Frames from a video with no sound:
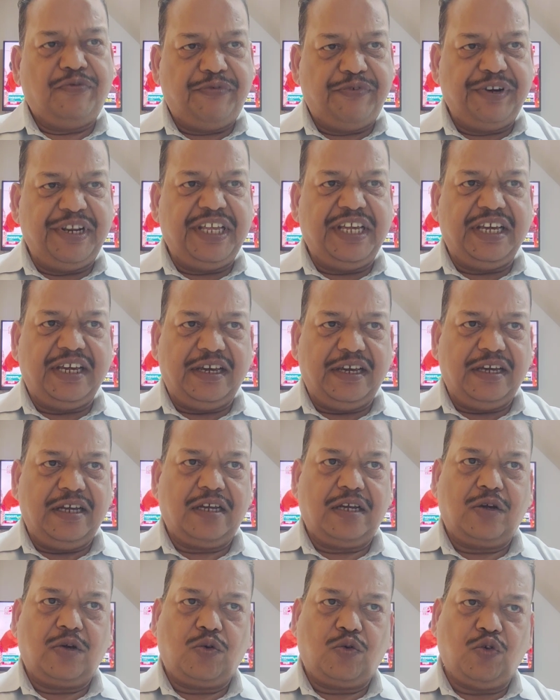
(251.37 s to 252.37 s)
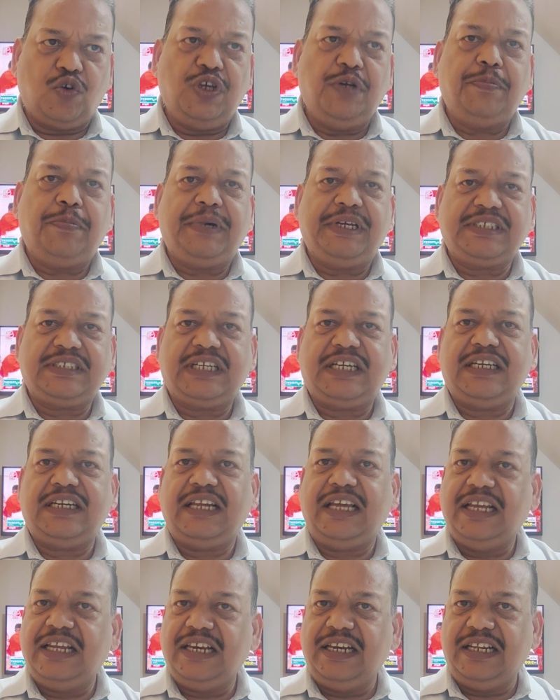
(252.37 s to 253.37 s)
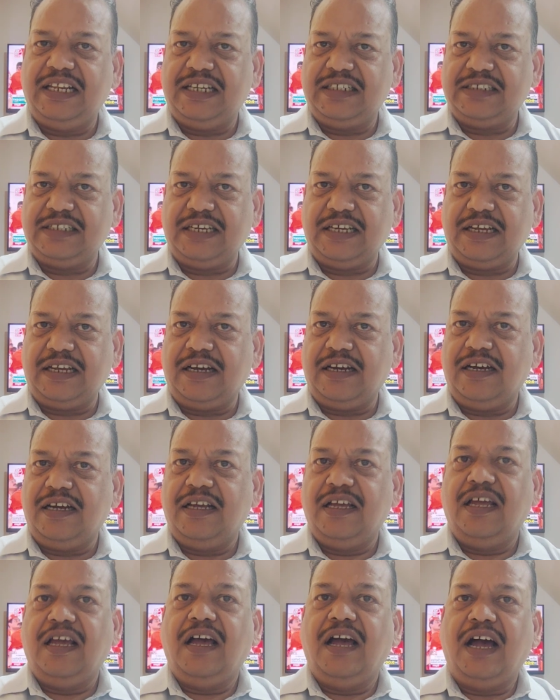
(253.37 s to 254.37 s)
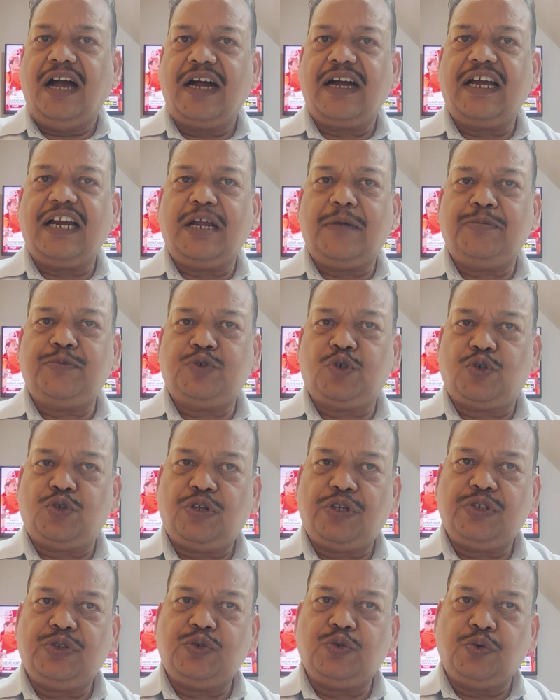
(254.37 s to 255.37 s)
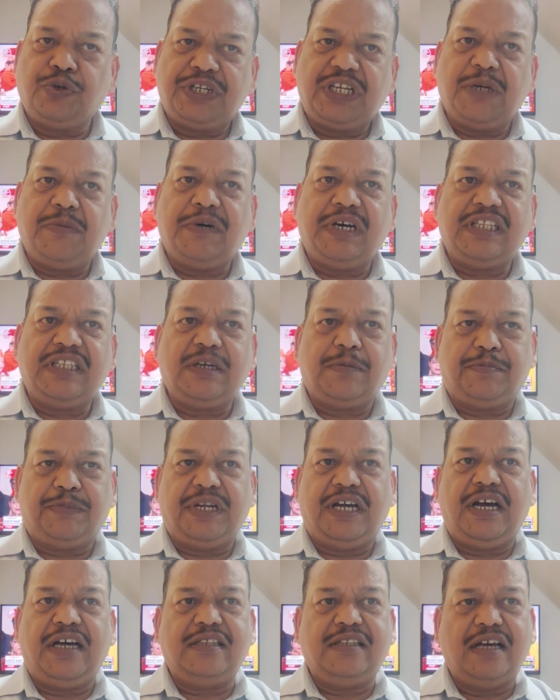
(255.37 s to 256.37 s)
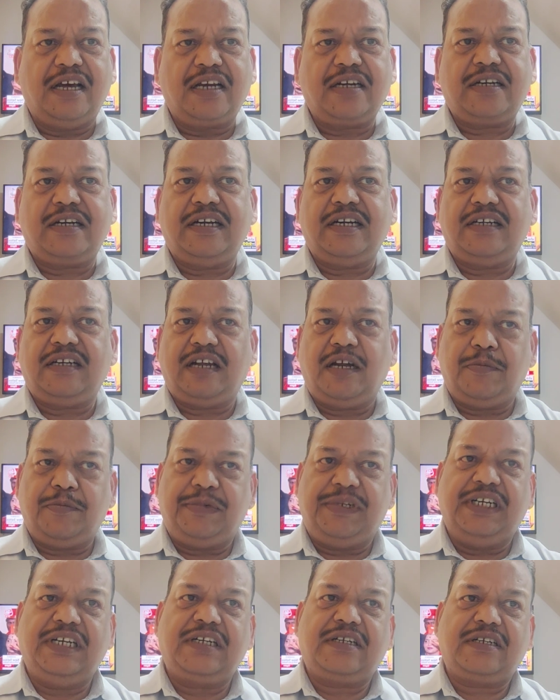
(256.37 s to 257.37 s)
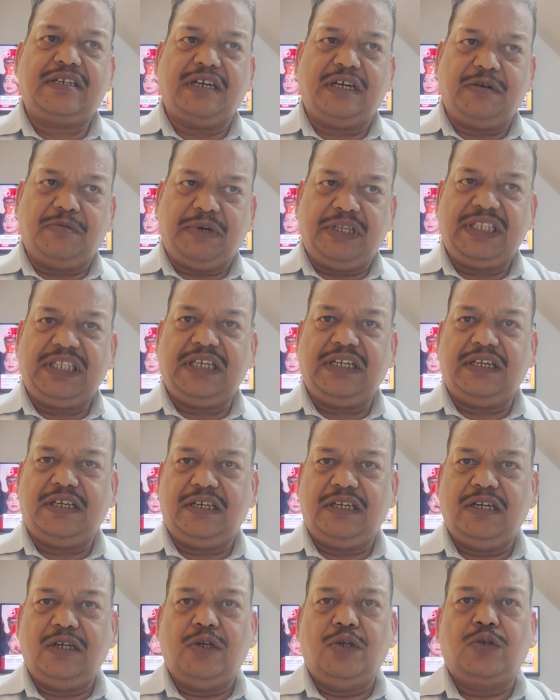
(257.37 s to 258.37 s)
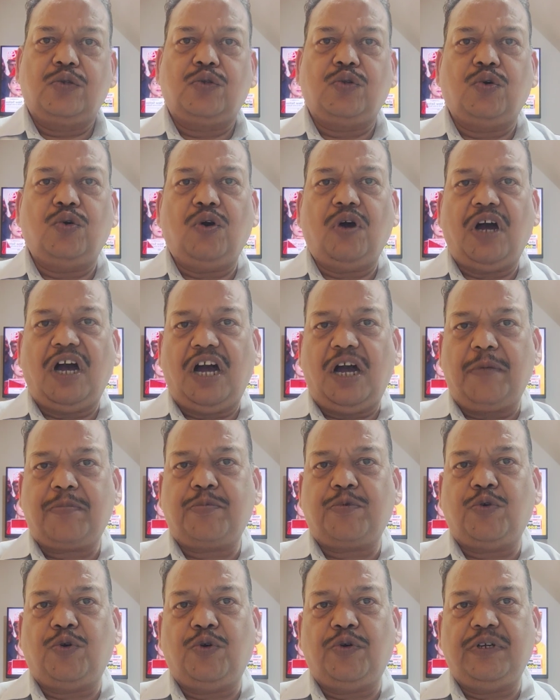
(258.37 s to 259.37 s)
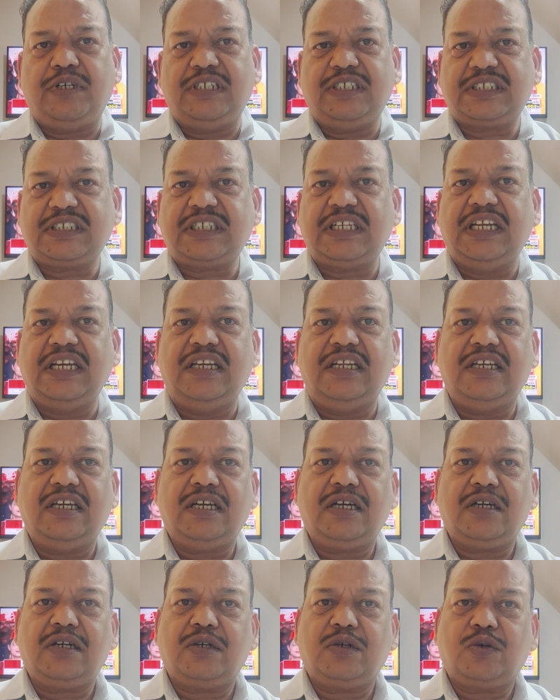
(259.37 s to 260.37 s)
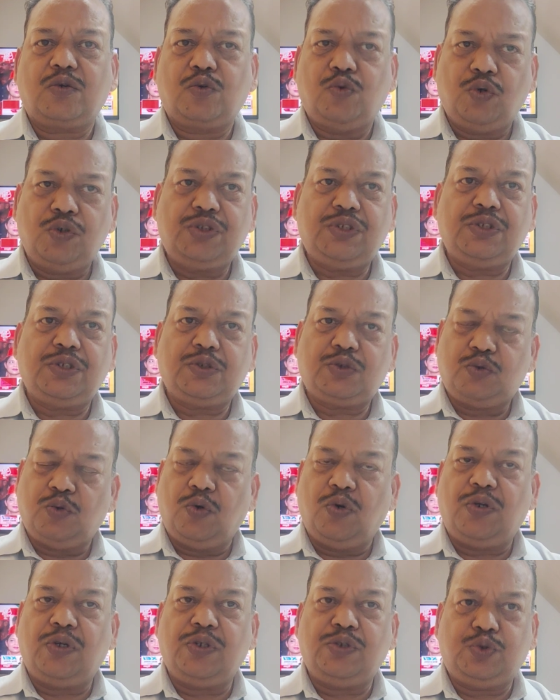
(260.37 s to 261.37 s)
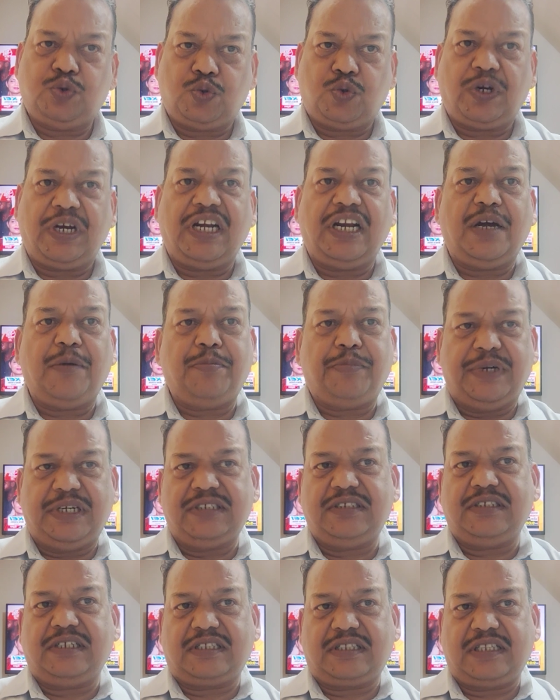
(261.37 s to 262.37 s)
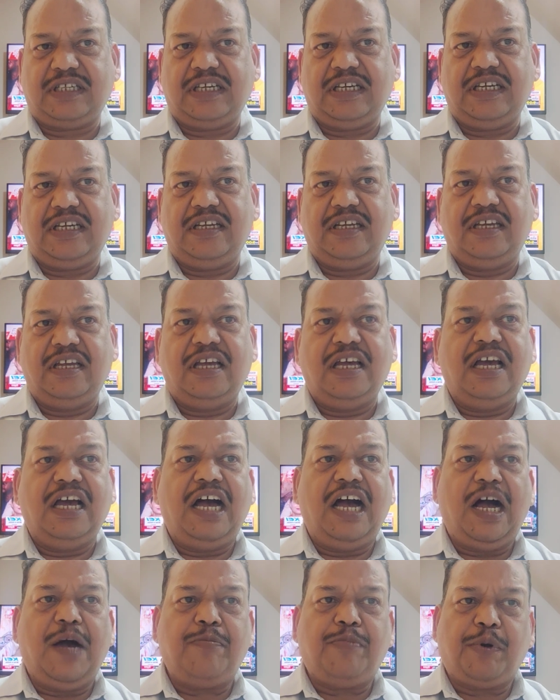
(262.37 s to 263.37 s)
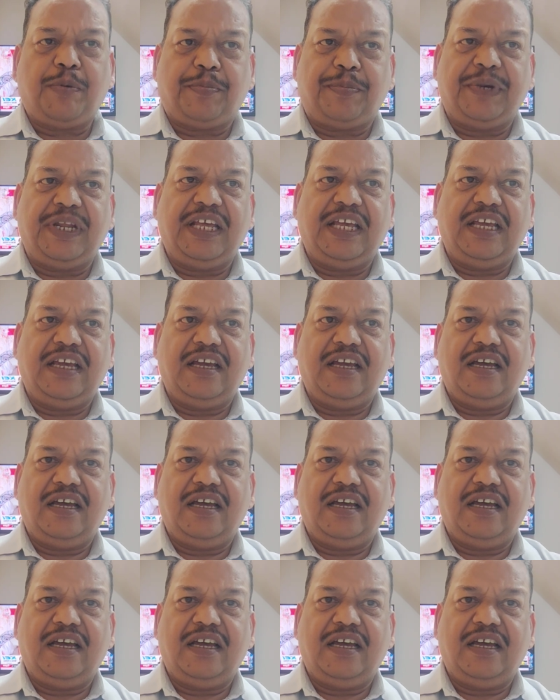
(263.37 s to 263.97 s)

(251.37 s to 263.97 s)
फ्री है कोई पैसा नहीं लिया जाएगा अगर आप 14 जून के बाद अपना आधार कार्ड अपडेट करवाते हैं तो आपको इसके लिए कुछ शुल्क चुकाना पड़ सकता है आप अपने